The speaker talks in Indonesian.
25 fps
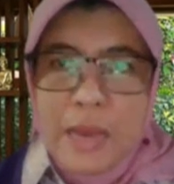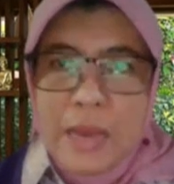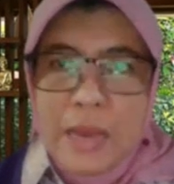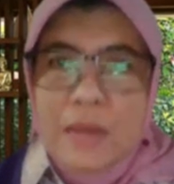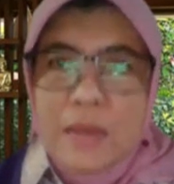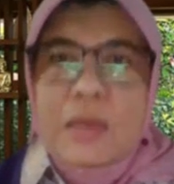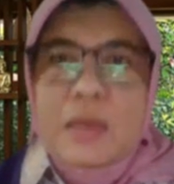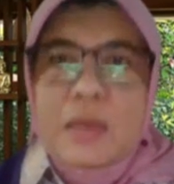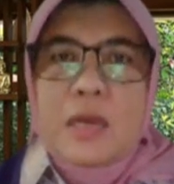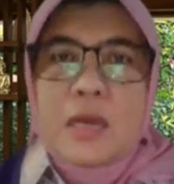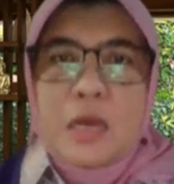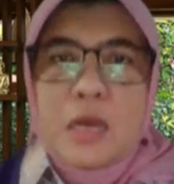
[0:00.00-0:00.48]

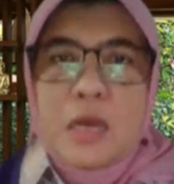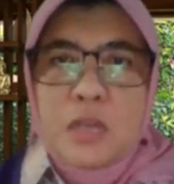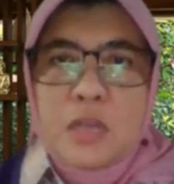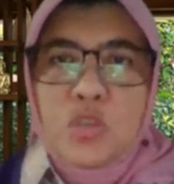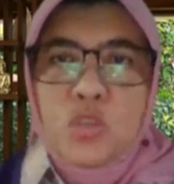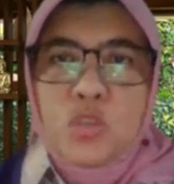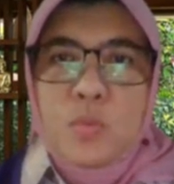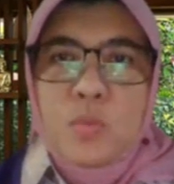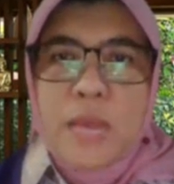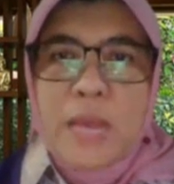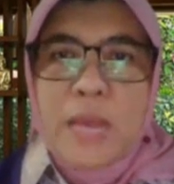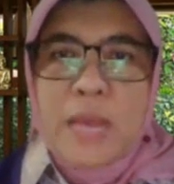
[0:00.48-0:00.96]
memang
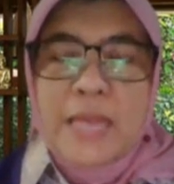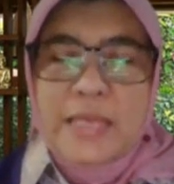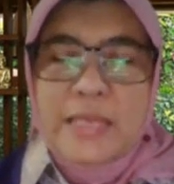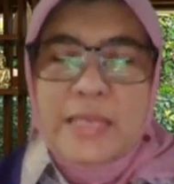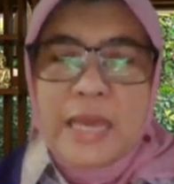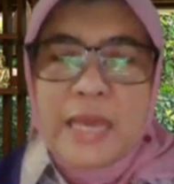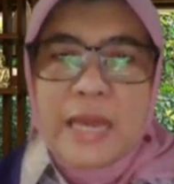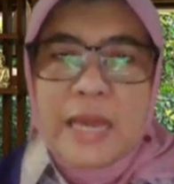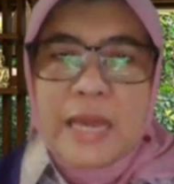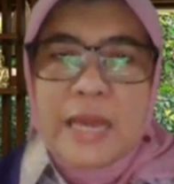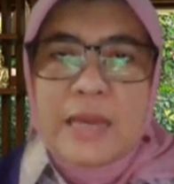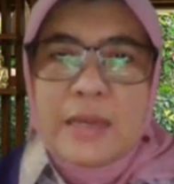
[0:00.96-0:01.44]
eh,
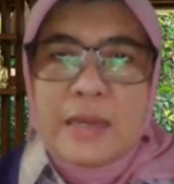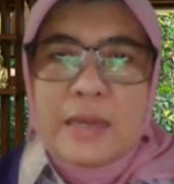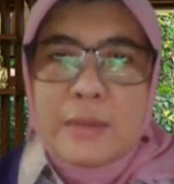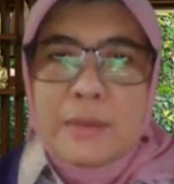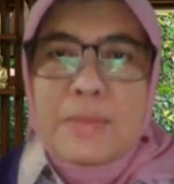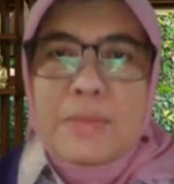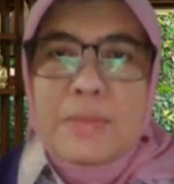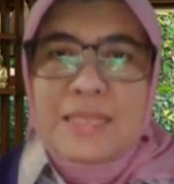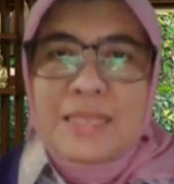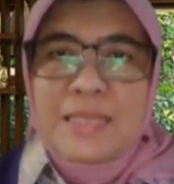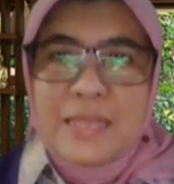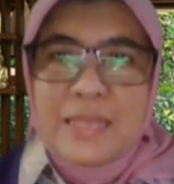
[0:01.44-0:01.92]
jumlahnya
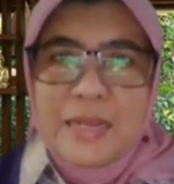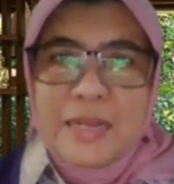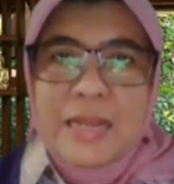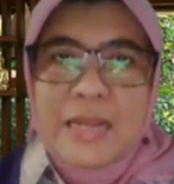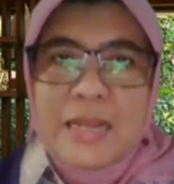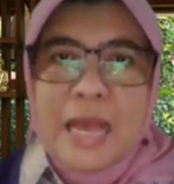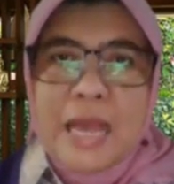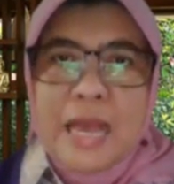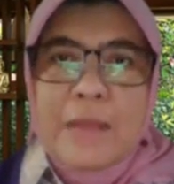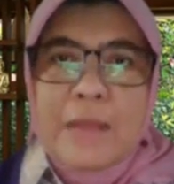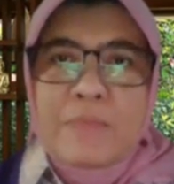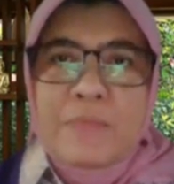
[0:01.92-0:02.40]
eh, masih
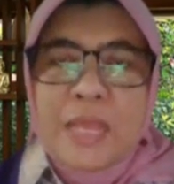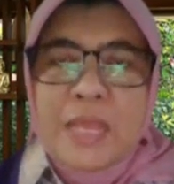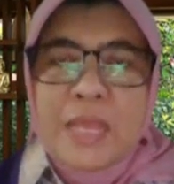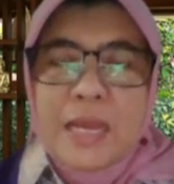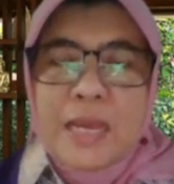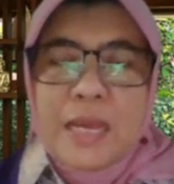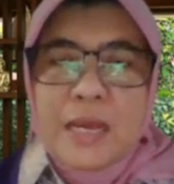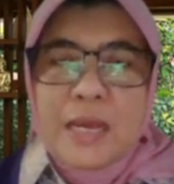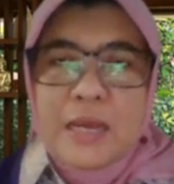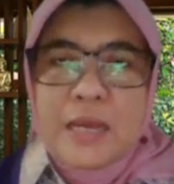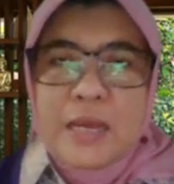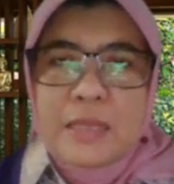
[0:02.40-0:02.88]
rendah
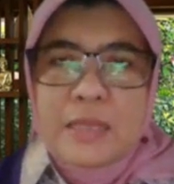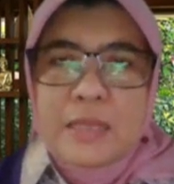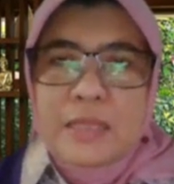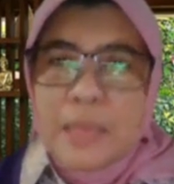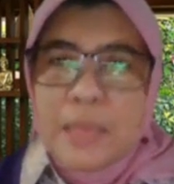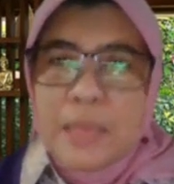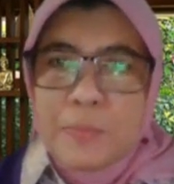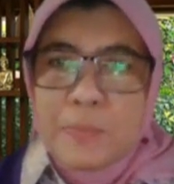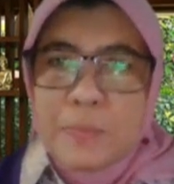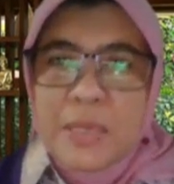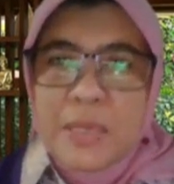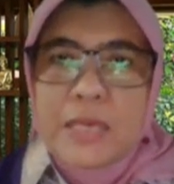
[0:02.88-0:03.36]

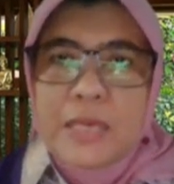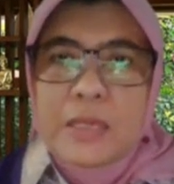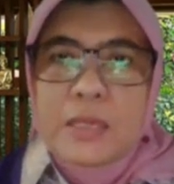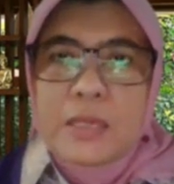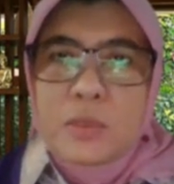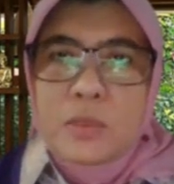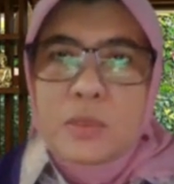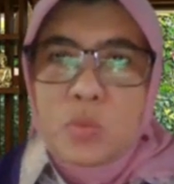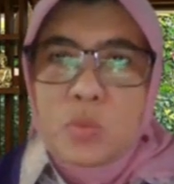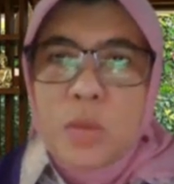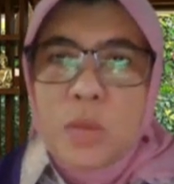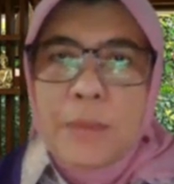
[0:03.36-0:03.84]

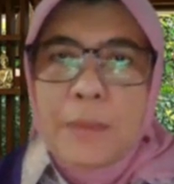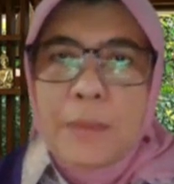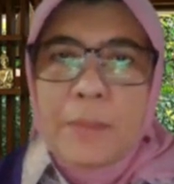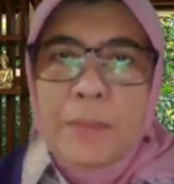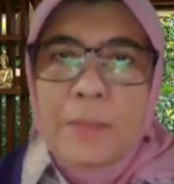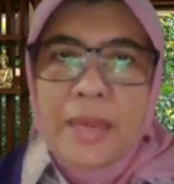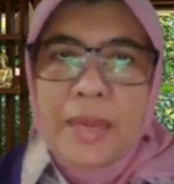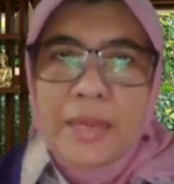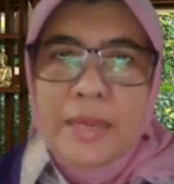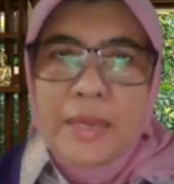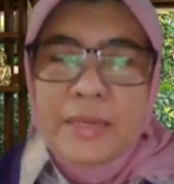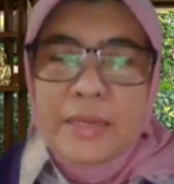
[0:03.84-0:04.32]
tetapi dua
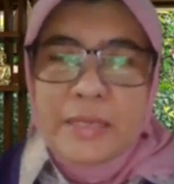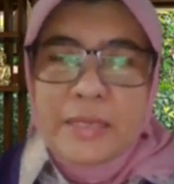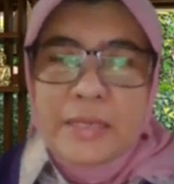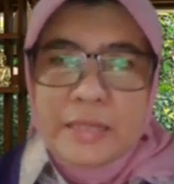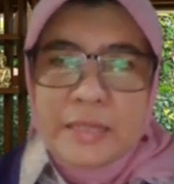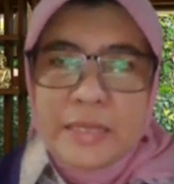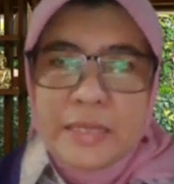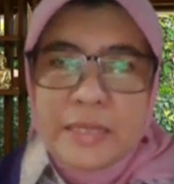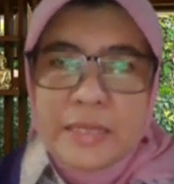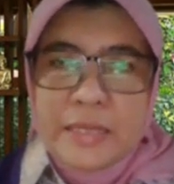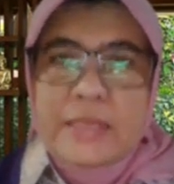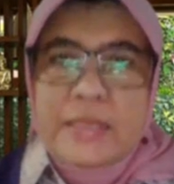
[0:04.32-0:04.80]
pr
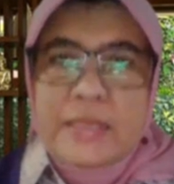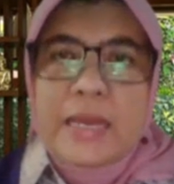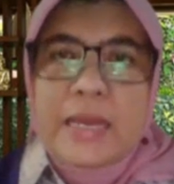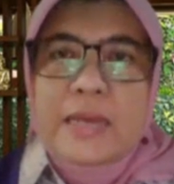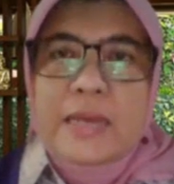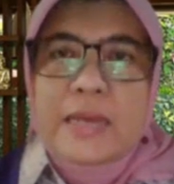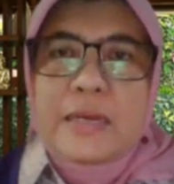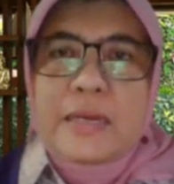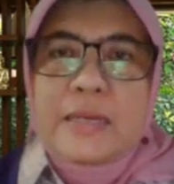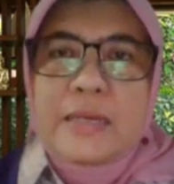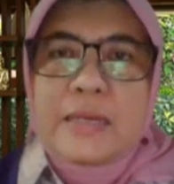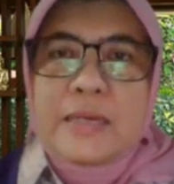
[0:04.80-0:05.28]
ini
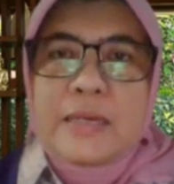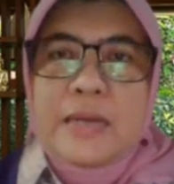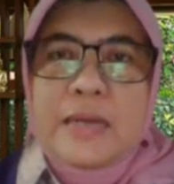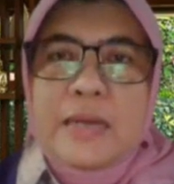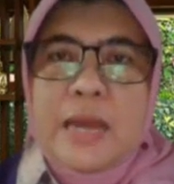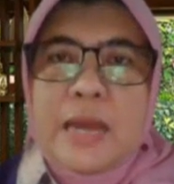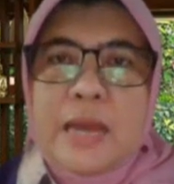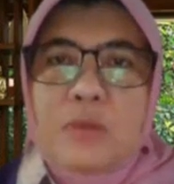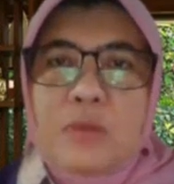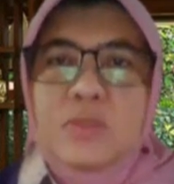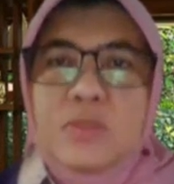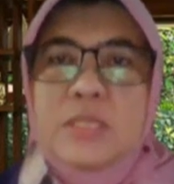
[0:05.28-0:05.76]
yang
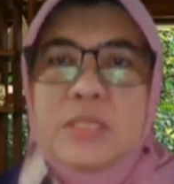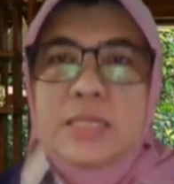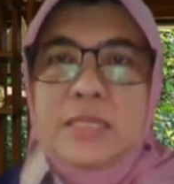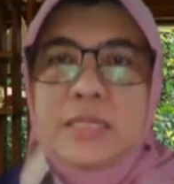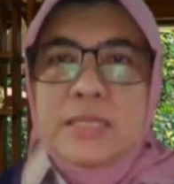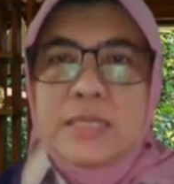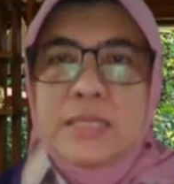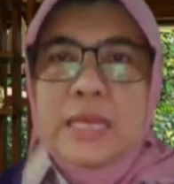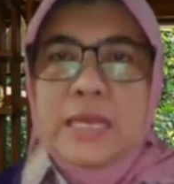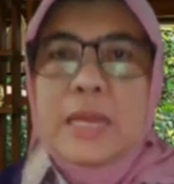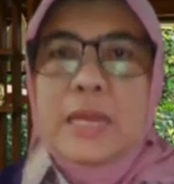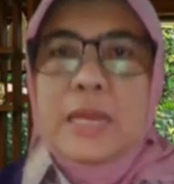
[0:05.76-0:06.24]
harus
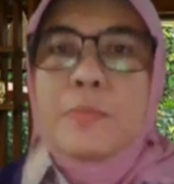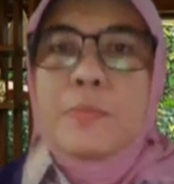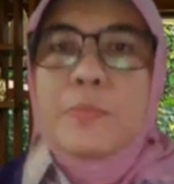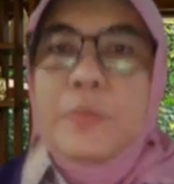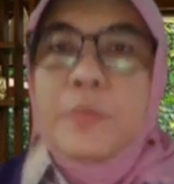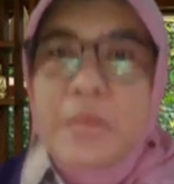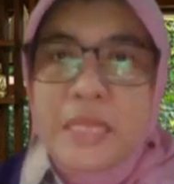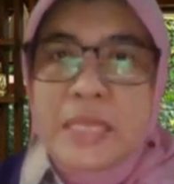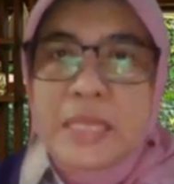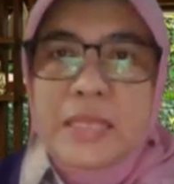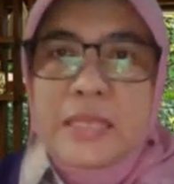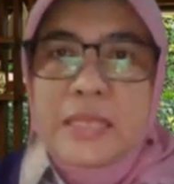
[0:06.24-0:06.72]
diselesaikan
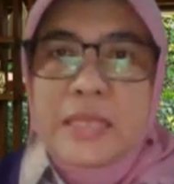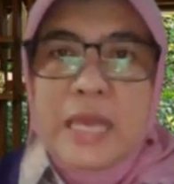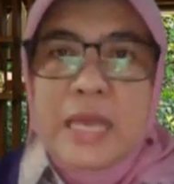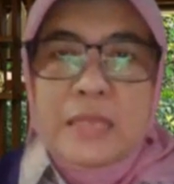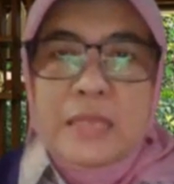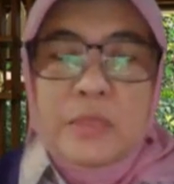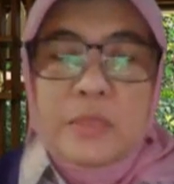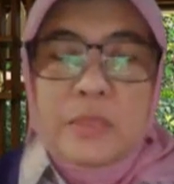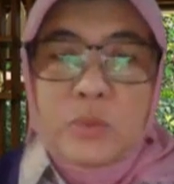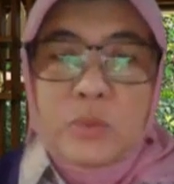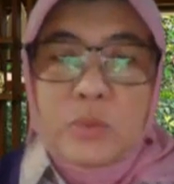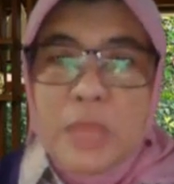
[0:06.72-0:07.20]

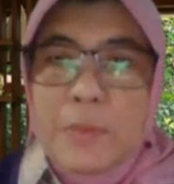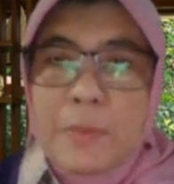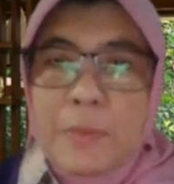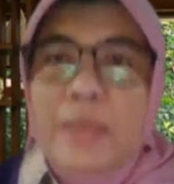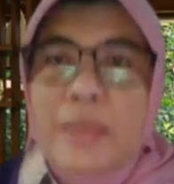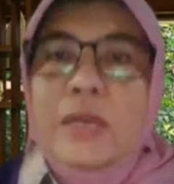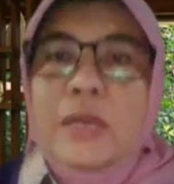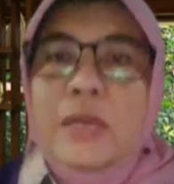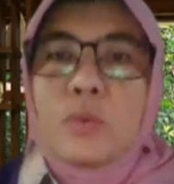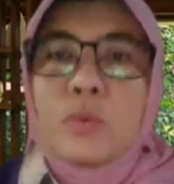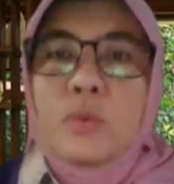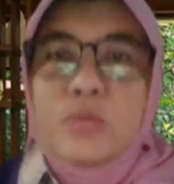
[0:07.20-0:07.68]
pemerintah
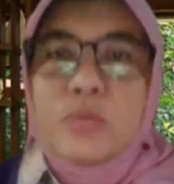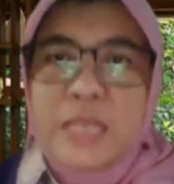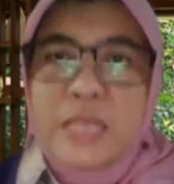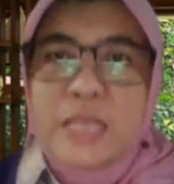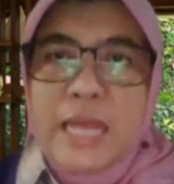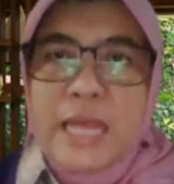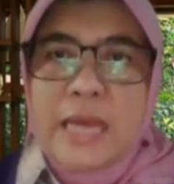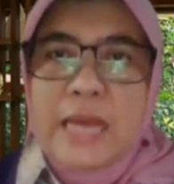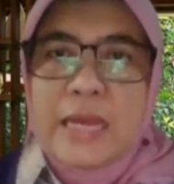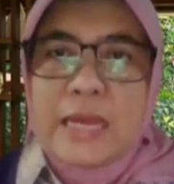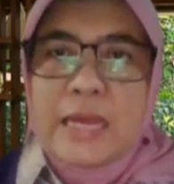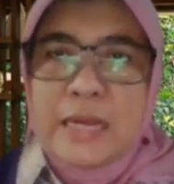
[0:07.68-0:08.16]
terutama yang
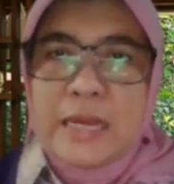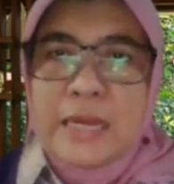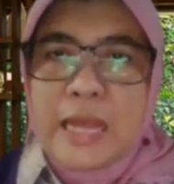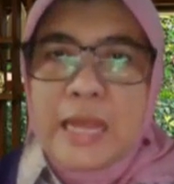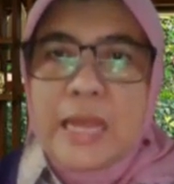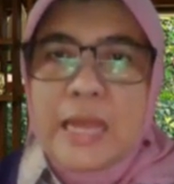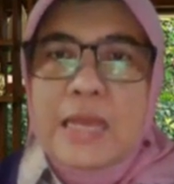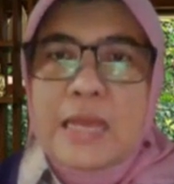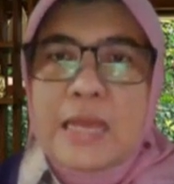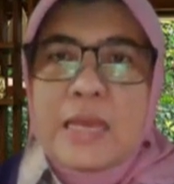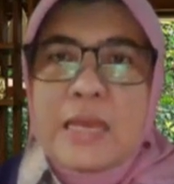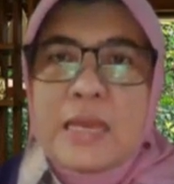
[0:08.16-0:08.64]
usila
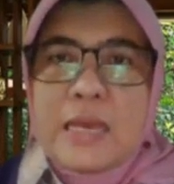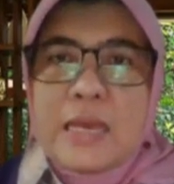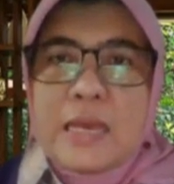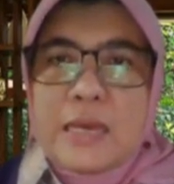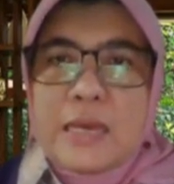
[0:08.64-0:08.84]
karena